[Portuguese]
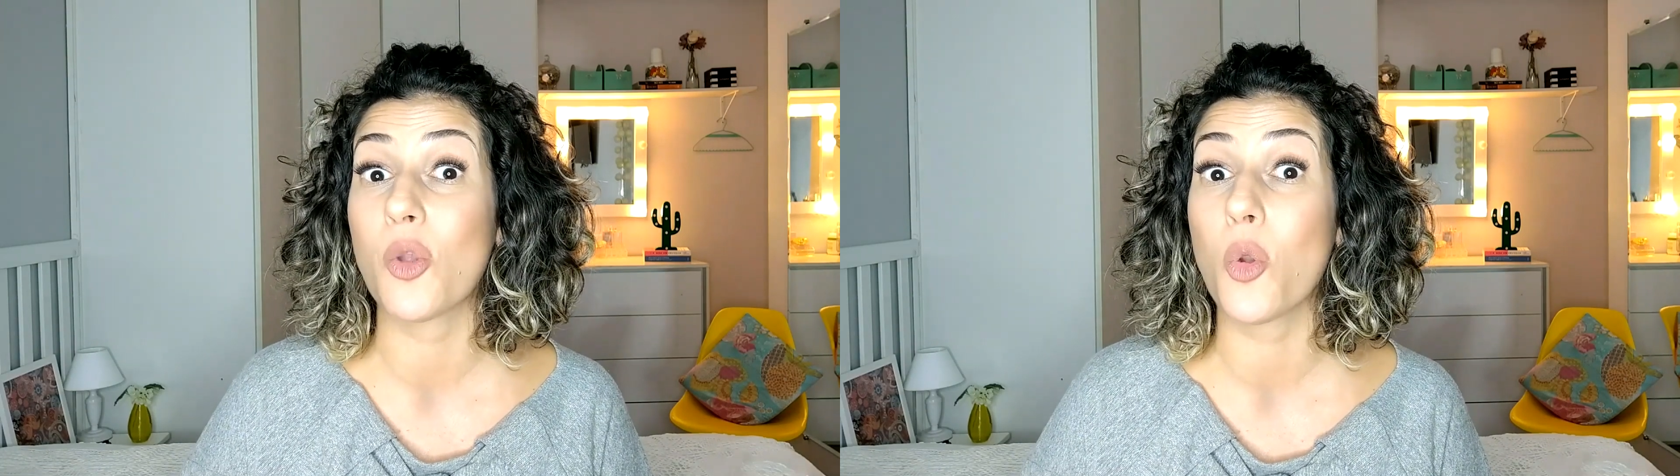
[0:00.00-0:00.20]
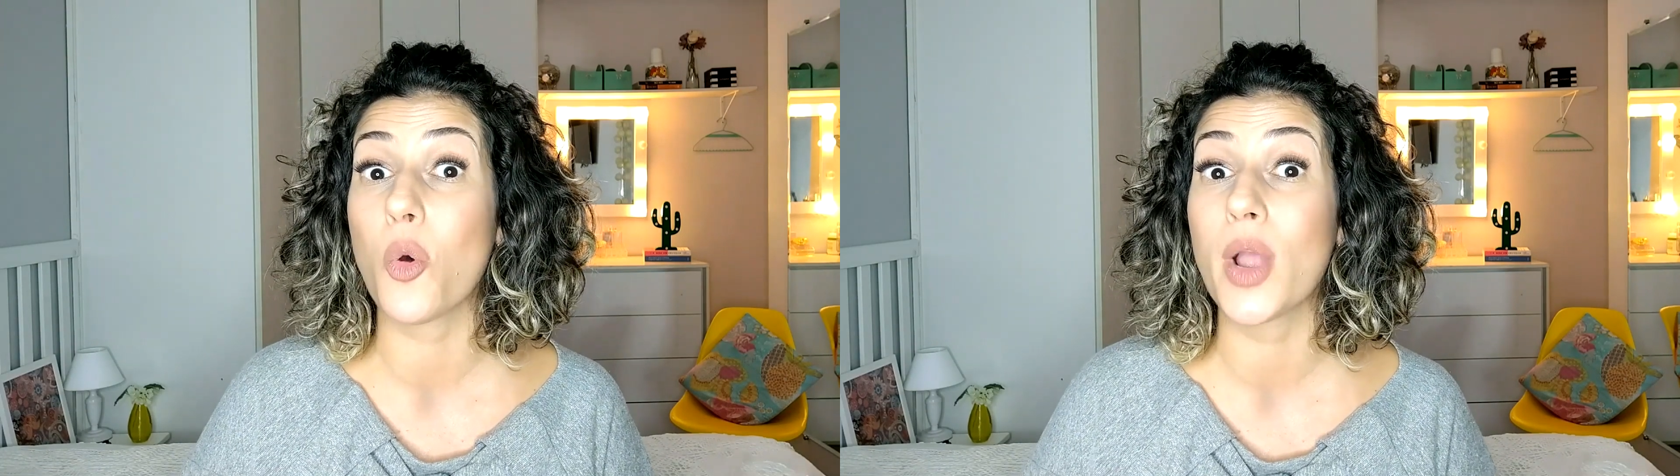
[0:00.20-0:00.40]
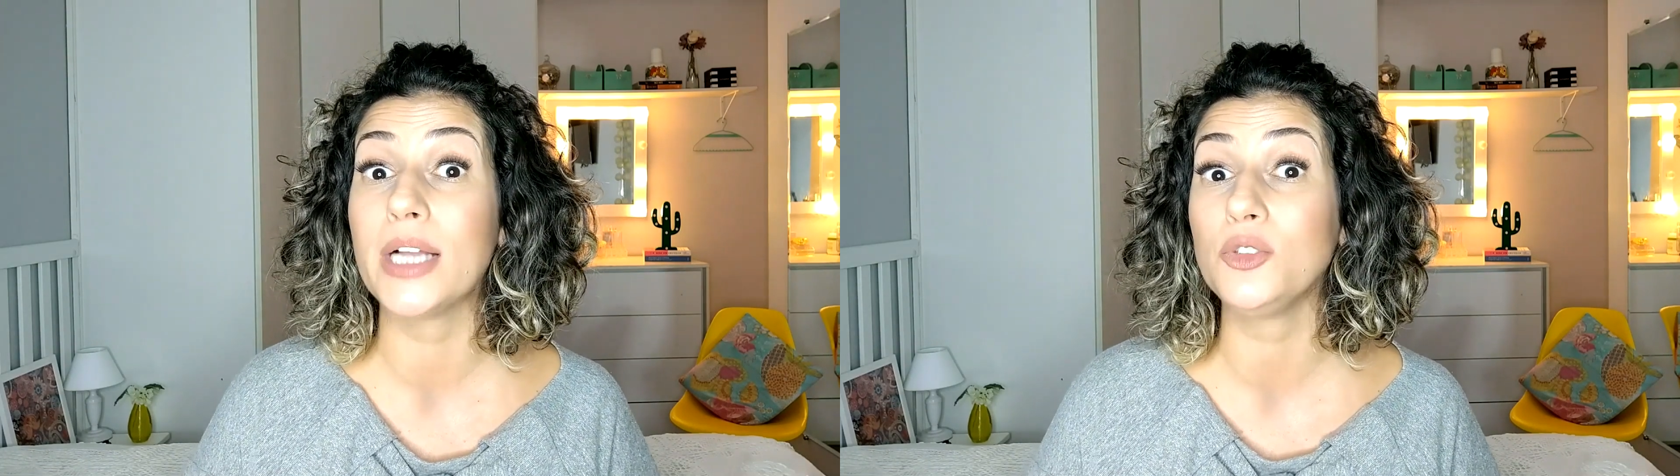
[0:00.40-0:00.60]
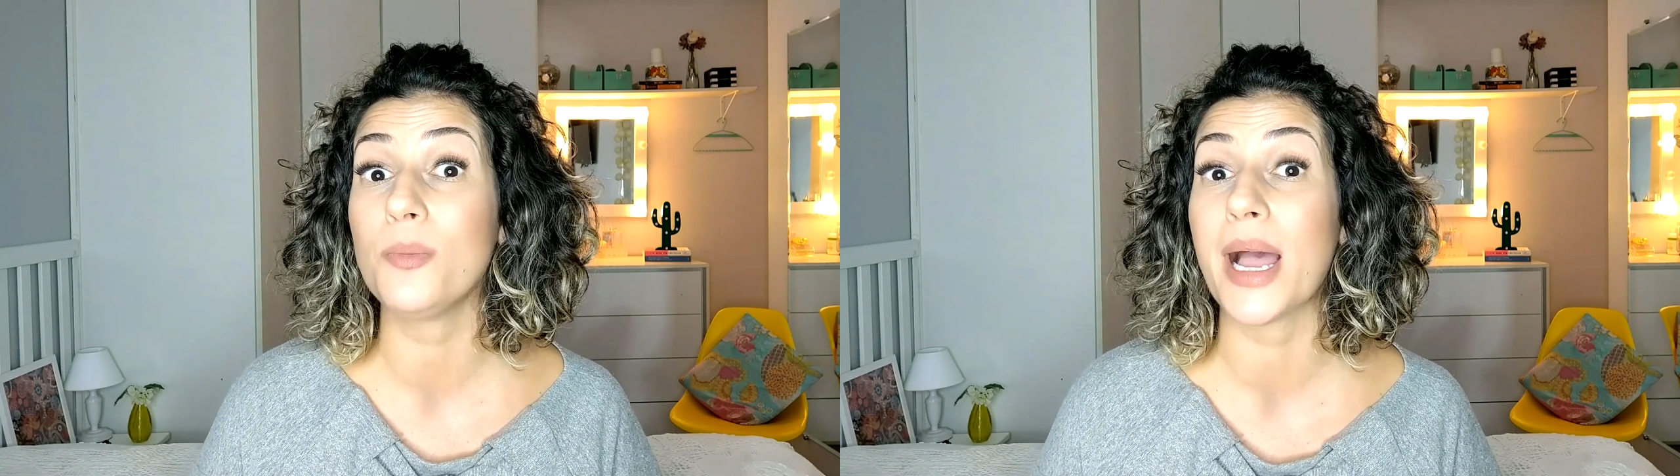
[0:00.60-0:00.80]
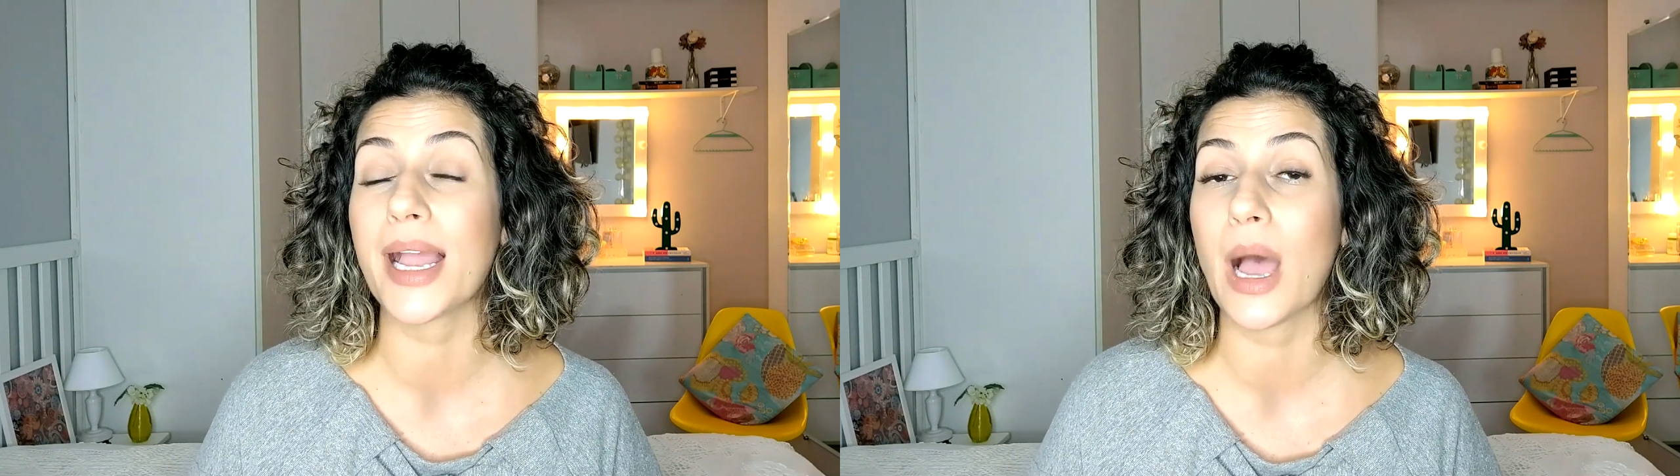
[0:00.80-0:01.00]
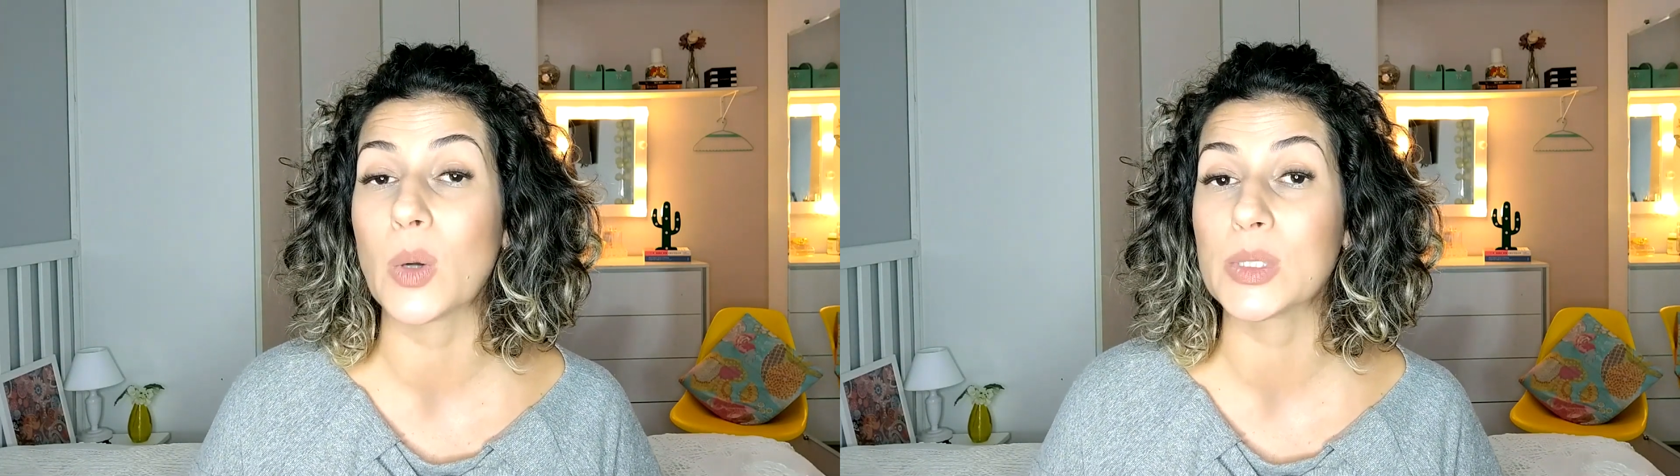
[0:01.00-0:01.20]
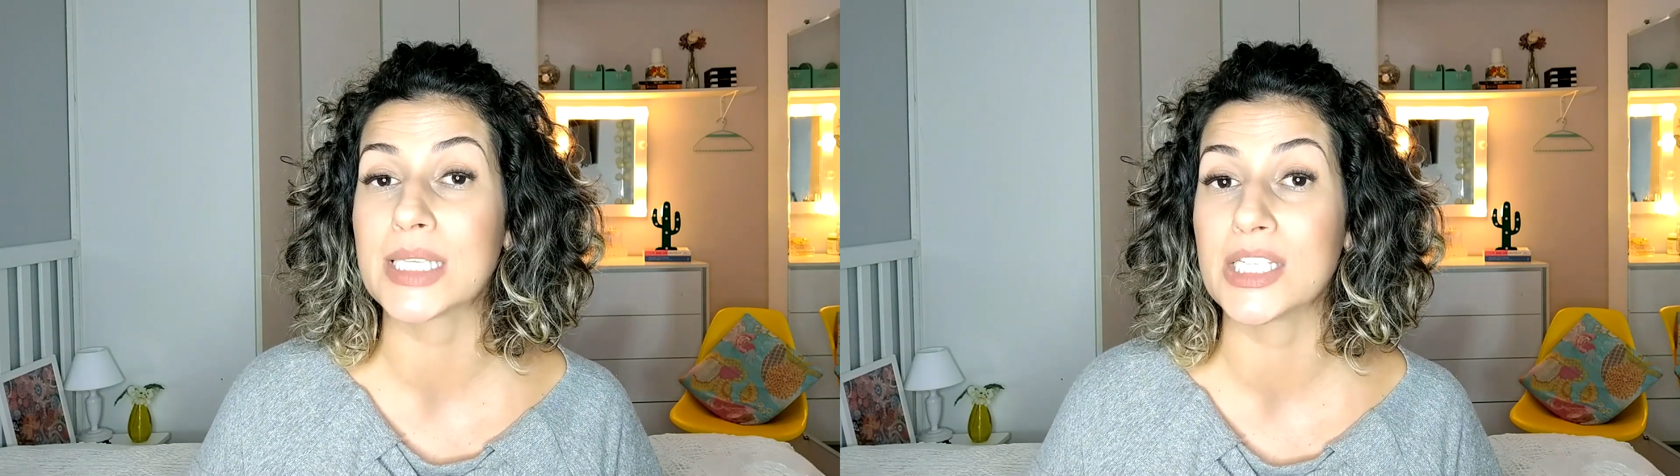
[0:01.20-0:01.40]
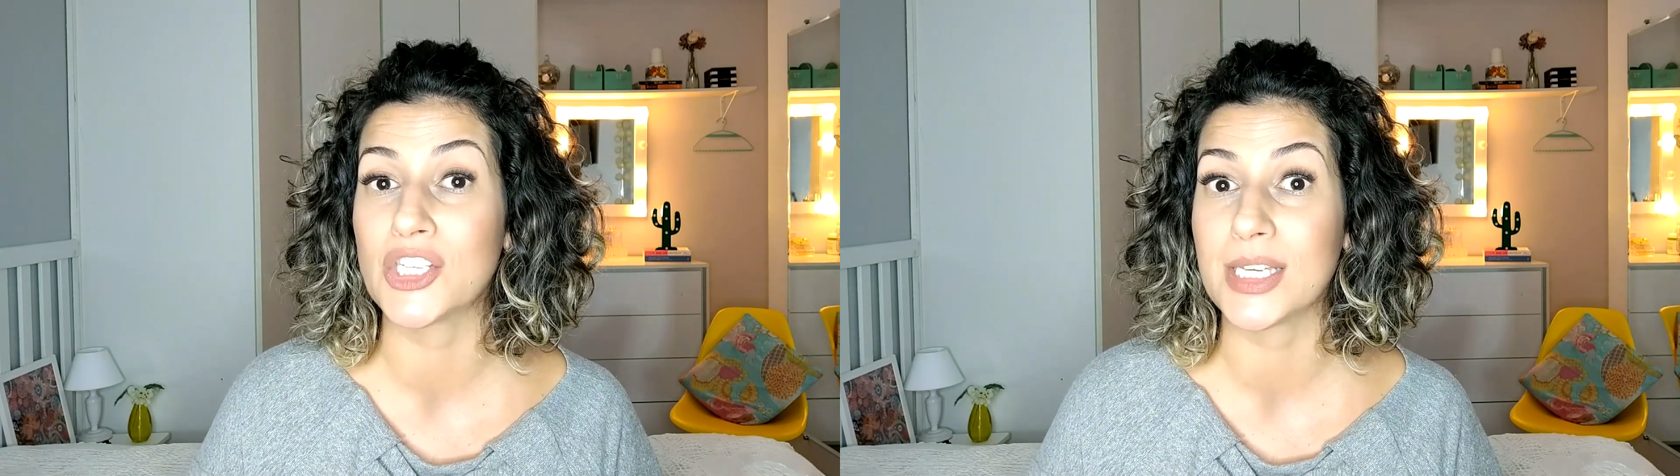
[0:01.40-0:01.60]
colocando uma
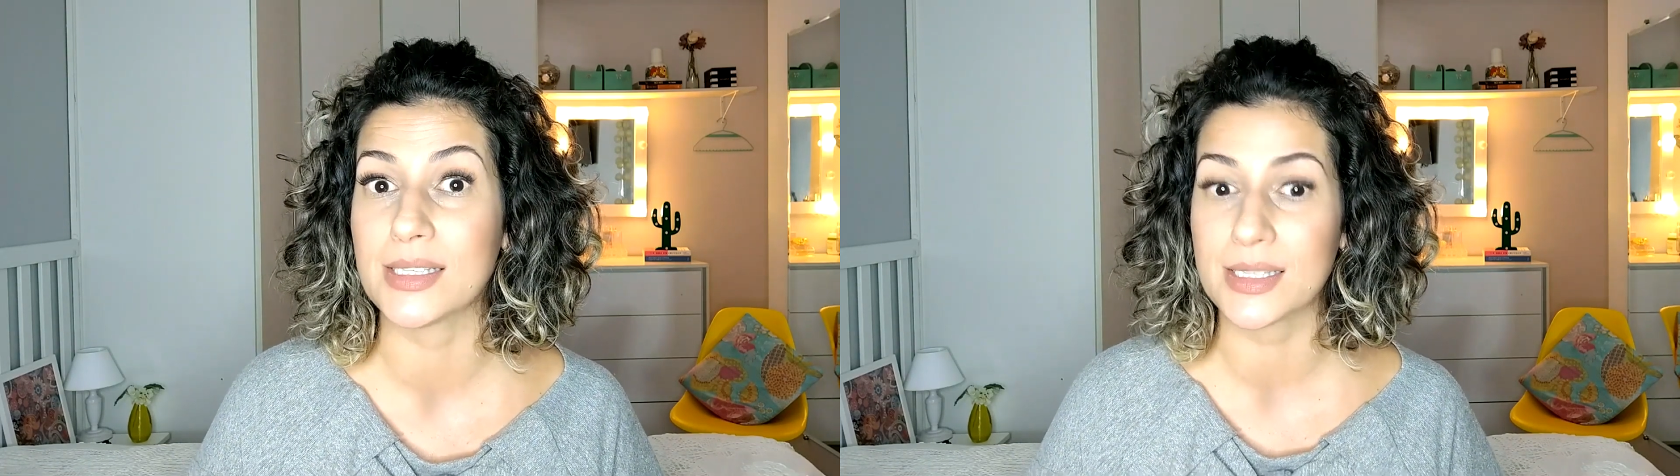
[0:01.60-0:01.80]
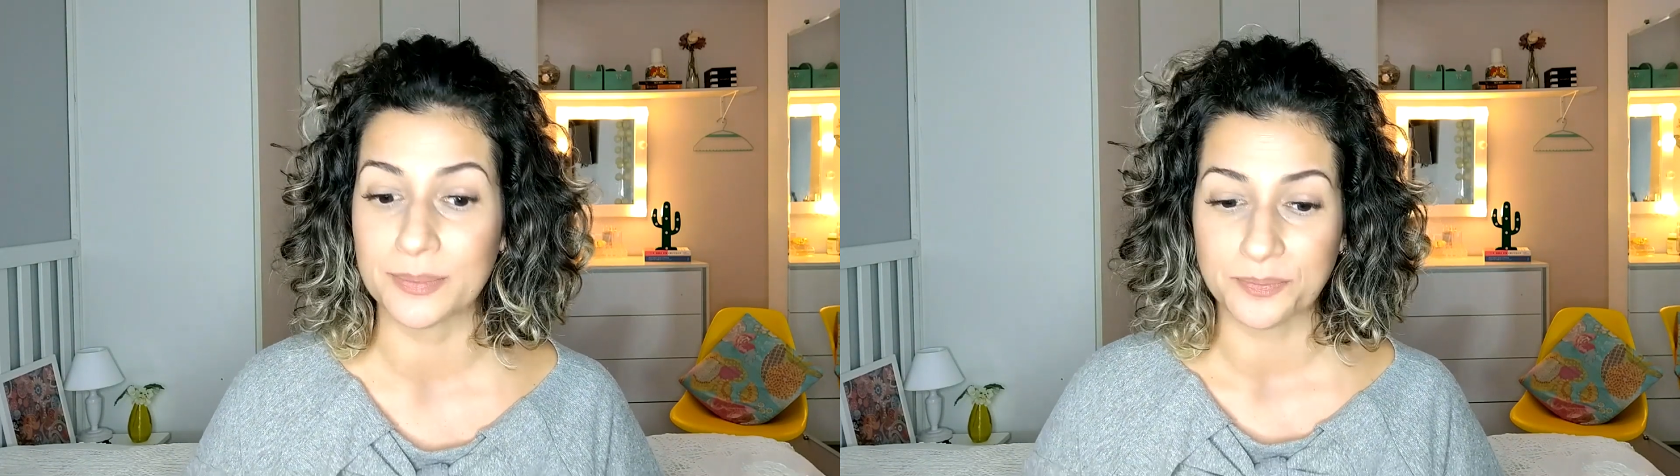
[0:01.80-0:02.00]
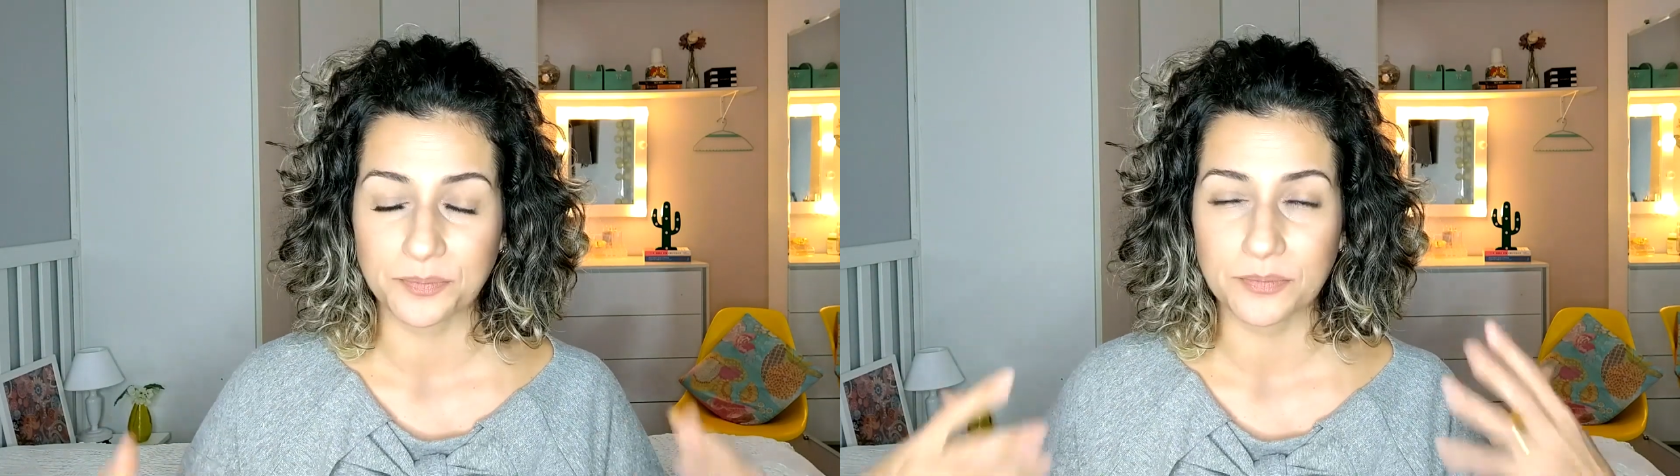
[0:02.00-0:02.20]
calça jeans